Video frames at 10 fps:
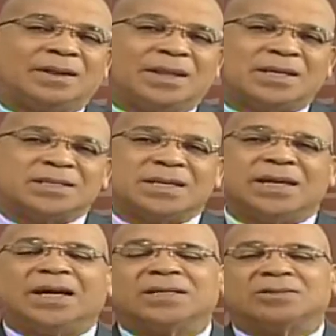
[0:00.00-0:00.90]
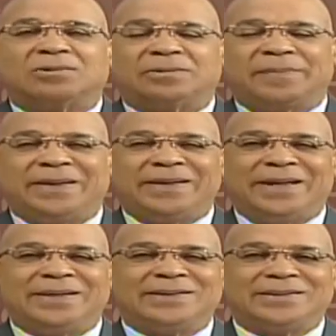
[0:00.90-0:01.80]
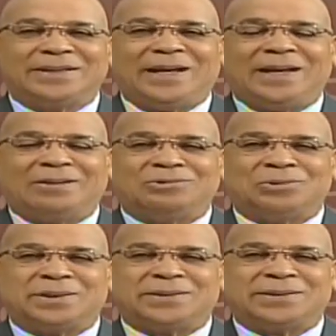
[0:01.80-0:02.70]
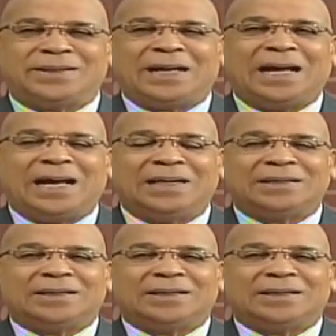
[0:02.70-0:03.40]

decía que su experiencia en la universidad